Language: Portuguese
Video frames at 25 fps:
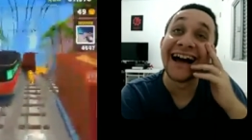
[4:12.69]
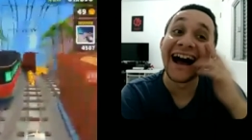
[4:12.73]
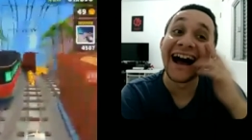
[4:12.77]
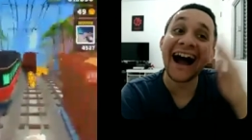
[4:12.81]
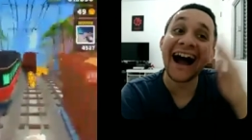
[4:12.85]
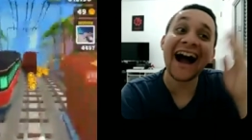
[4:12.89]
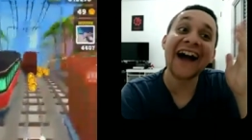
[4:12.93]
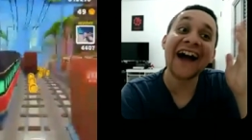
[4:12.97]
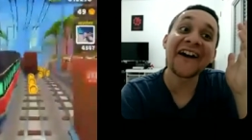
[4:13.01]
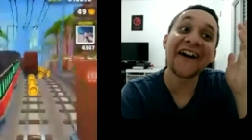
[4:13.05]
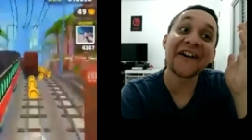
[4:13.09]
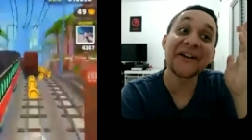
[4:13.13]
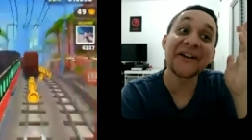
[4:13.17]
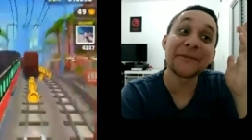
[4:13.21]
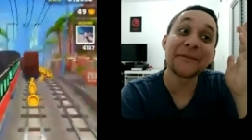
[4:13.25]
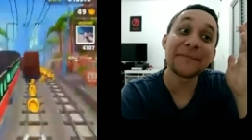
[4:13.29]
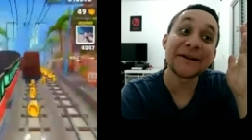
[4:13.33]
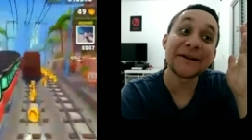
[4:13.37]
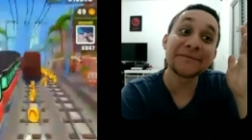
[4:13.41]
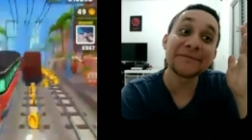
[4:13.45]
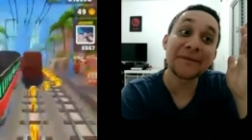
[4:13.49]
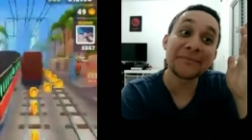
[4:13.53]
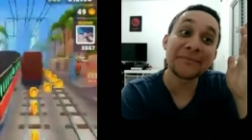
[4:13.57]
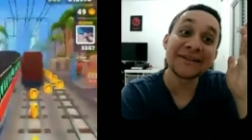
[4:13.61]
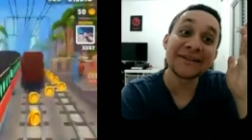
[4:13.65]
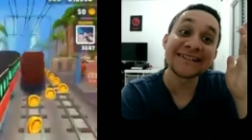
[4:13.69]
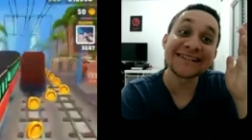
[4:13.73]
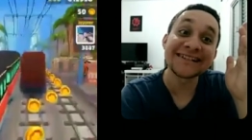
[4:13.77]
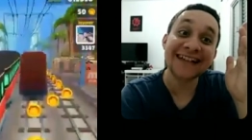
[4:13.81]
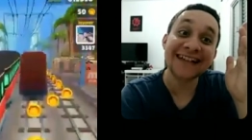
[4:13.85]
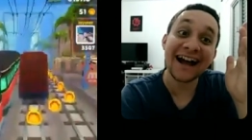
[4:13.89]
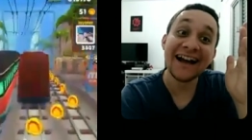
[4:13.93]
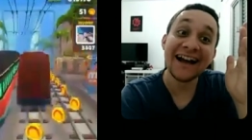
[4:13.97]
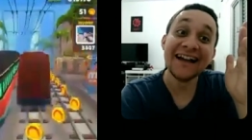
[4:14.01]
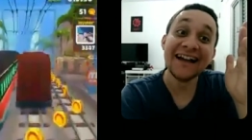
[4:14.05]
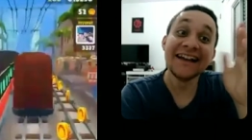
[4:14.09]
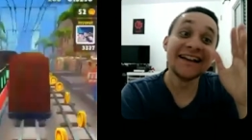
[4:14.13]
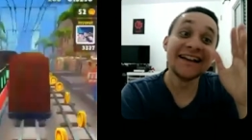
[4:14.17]
Agora que eu parei pra
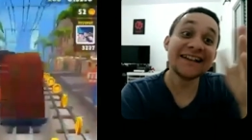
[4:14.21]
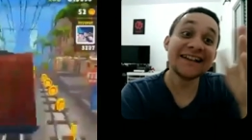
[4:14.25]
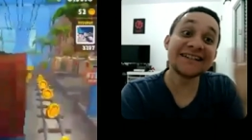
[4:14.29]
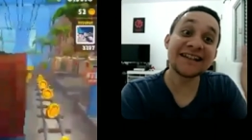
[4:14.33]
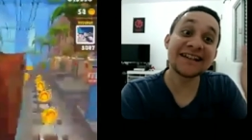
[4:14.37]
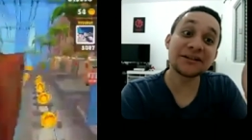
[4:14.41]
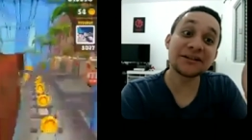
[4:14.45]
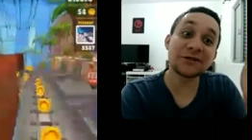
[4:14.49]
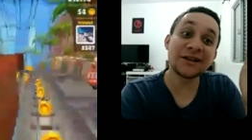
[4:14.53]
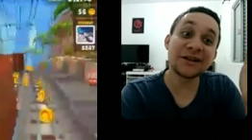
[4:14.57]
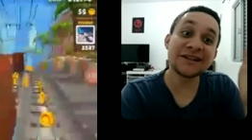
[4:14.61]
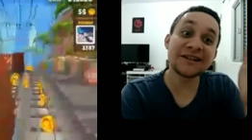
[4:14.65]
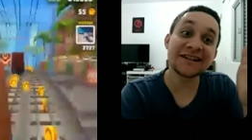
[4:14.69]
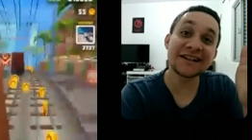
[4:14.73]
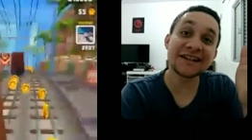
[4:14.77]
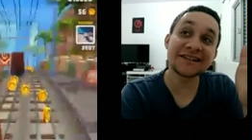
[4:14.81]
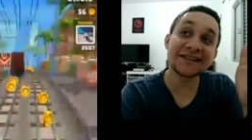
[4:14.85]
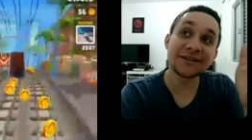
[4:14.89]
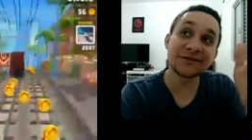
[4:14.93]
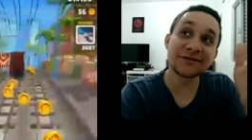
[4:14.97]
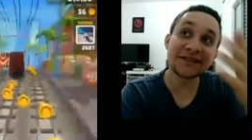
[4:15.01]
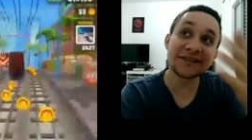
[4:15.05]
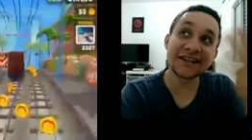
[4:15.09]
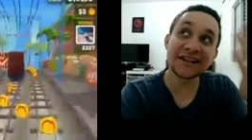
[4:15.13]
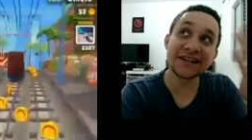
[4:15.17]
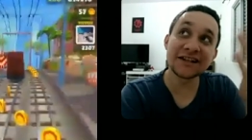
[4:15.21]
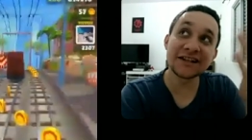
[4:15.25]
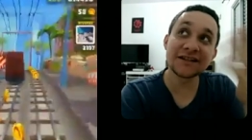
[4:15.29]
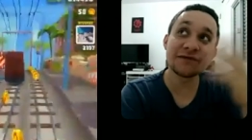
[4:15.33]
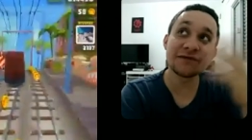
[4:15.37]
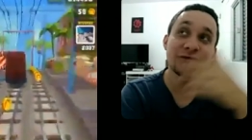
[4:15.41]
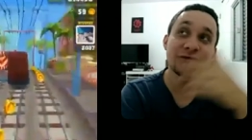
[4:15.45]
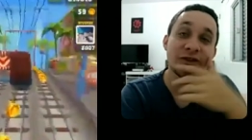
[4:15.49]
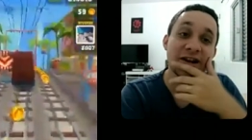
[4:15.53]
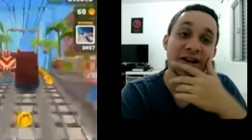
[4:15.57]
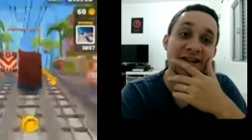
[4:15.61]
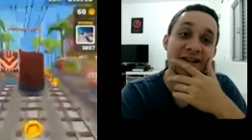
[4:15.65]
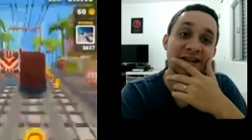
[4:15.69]
pensar. E se a atualização seguinte
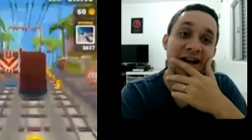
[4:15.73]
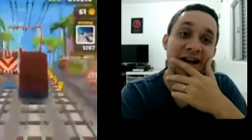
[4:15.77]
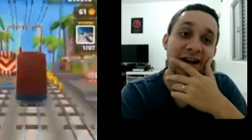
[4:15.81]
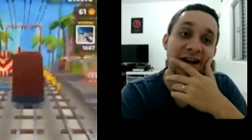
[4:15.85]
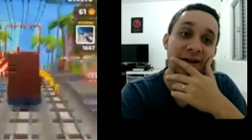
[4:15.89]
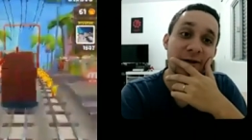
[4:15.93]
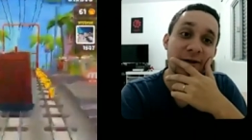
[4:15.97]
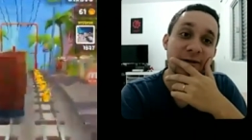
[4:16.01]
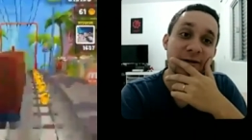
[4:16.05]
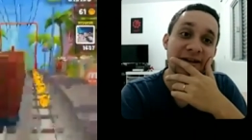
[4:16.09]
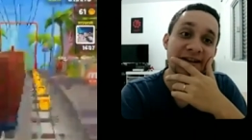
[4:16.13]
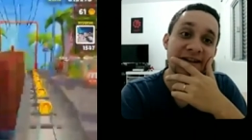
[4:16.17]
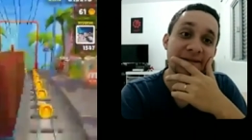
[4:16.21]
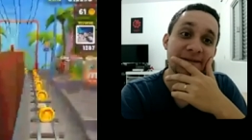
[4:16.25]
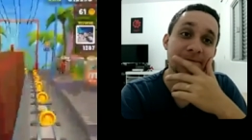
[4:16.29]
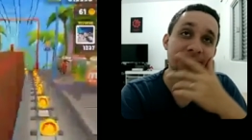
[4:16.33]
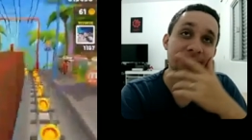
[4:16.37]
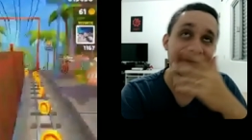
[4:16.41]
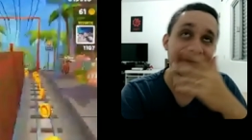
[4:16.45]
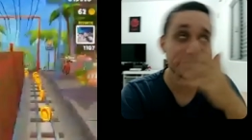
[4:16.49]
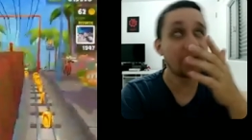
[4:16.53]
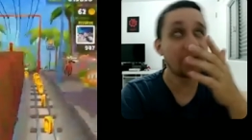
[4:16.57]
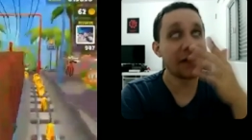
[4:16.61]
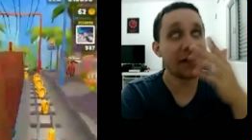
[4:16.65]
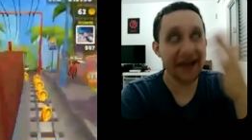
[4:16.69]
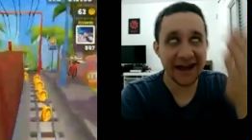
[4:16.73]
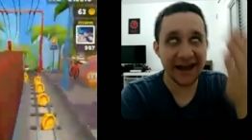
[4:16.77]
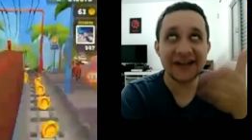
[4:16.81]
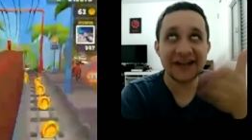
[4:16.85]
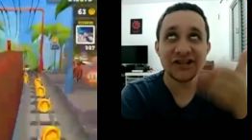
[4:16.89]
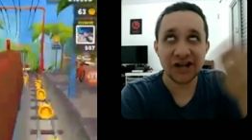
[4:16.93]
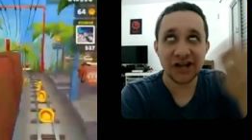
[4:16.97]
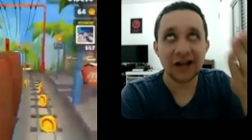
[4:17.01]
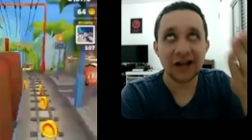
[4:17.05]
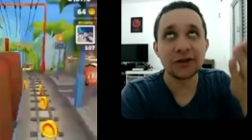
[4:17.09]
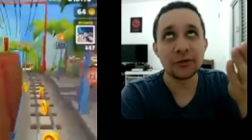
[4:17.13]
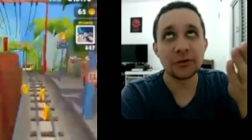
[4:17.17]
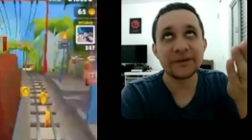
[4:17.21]
for a de Halloween? Não, é a
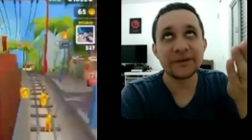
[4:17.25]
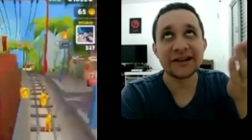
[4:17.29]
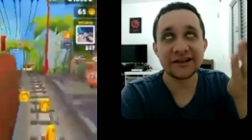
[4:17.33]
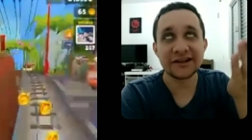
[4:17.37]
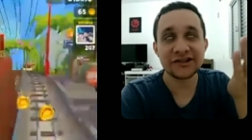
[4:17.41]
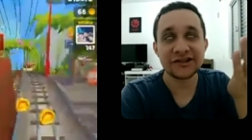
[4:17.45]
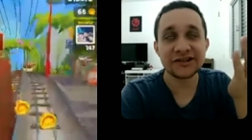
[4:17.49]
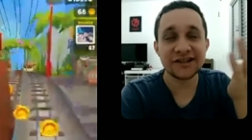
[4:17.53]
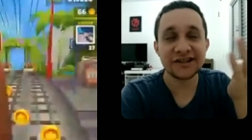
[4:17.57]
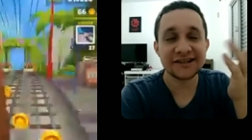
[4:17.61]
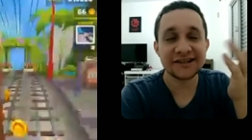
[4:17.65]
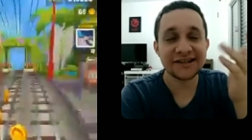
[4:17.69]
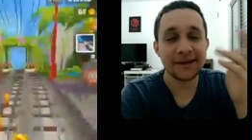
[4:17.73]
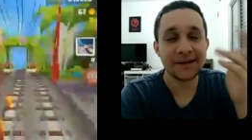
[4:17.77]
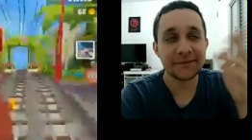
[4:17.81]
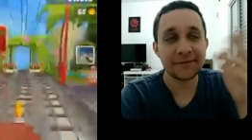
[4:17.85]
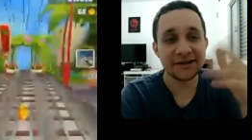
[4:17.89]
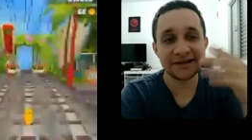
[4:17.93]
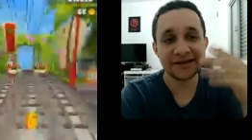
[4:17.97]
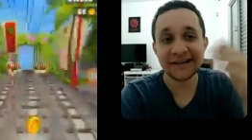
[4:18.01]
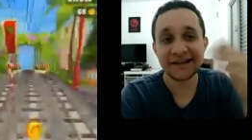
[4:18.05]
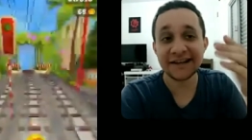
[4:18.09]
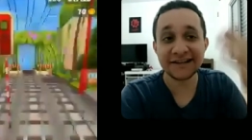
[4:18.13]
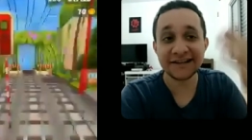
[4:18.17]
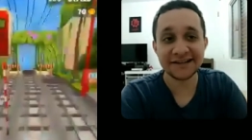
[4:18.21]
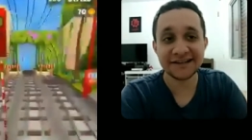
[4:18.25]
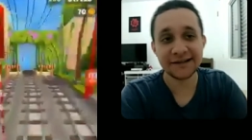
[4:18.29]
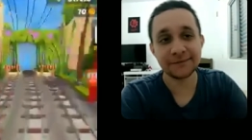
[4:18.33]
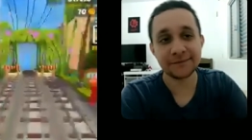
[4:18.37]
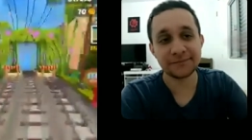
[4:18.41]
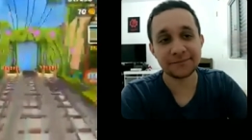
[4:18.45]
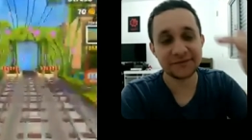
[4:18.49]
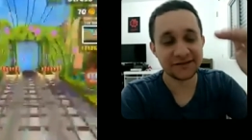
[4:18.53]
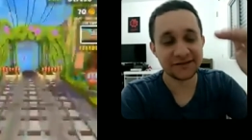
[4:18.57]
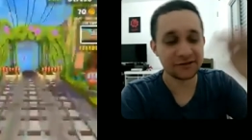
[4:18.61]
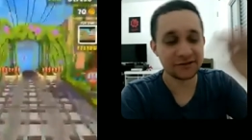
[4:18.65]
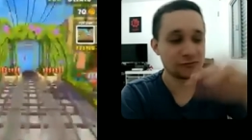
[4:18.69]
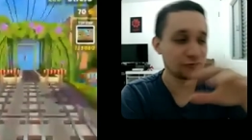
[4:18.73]
de Halloween, a gente já sabe que tem que
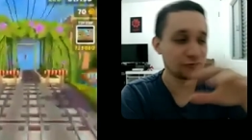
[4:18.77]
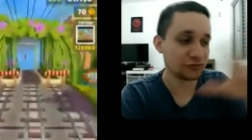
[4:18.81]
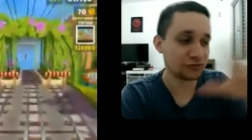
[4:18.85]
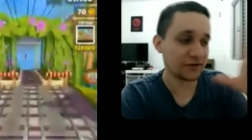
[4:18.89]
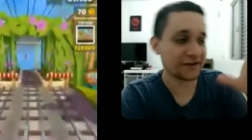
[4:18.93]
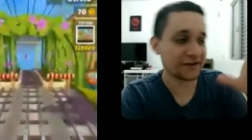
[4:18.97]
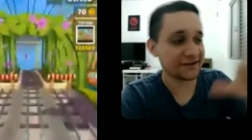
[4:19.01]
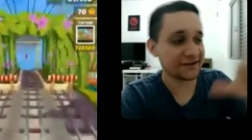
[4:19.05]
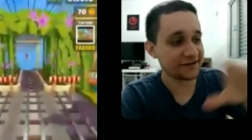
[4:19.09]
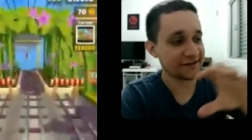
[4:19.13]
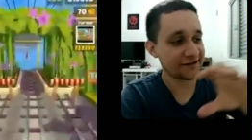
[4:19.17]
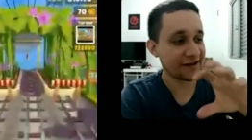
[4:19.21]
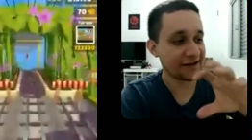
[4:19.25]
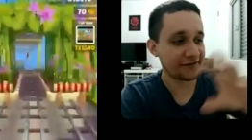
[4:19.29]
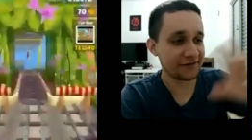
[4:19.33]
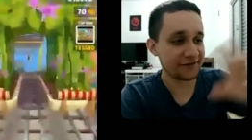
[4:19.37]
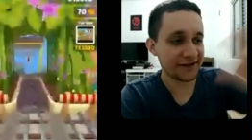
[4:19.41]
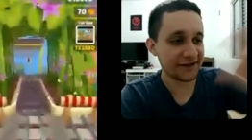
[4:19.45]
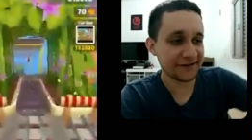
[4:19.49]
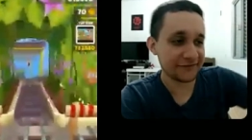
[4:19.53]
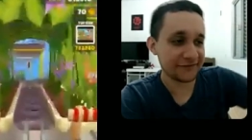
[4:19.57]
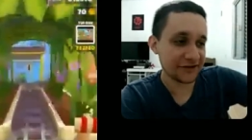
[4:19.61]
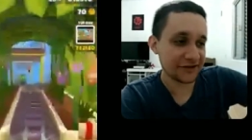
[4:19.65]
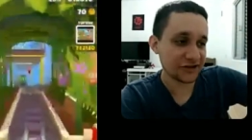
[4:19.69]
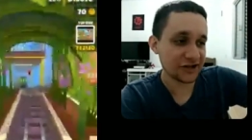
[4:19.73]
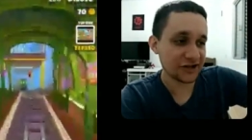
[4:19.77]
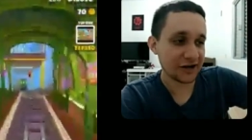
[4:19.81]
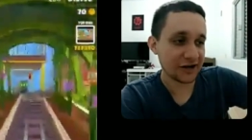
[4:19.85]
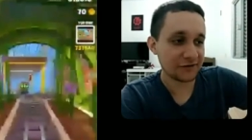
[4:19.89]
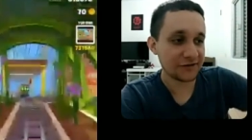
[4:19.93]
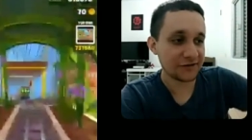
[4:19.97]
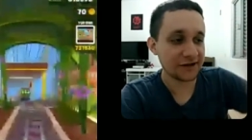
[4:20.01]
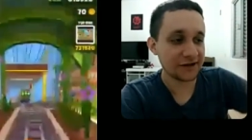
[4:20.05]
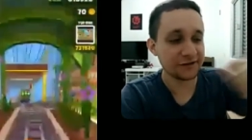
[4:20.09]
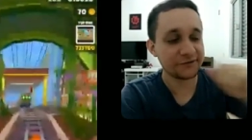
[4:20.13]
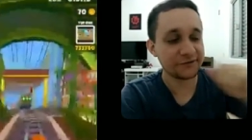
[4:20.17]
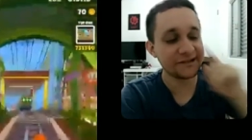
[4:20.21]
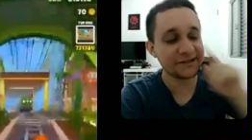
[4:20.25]
ser, segundo aí, né? Vai fechar
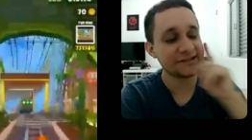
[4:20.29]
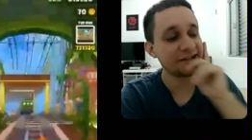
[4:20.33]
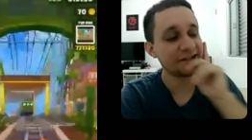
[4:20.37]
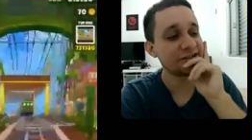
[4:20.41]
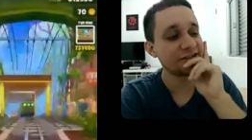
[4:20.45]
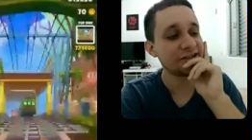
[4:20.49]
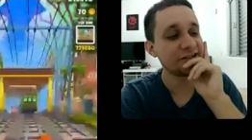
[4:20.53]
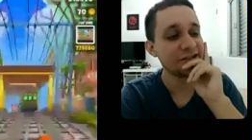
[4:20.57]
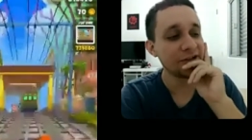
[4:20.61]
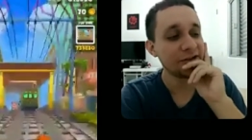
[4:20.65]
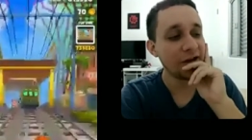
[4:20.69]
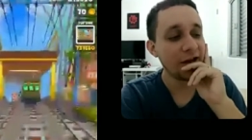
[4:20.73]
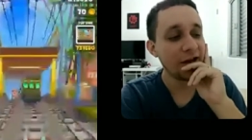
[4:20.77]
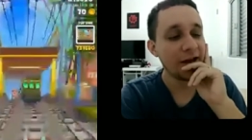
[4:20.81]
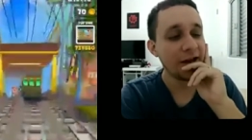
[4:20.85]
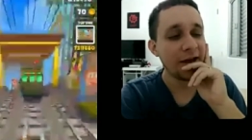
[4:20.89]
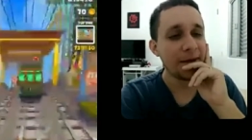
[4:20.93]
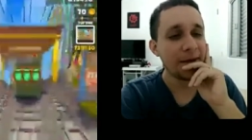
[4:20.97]
com Halloween certinho.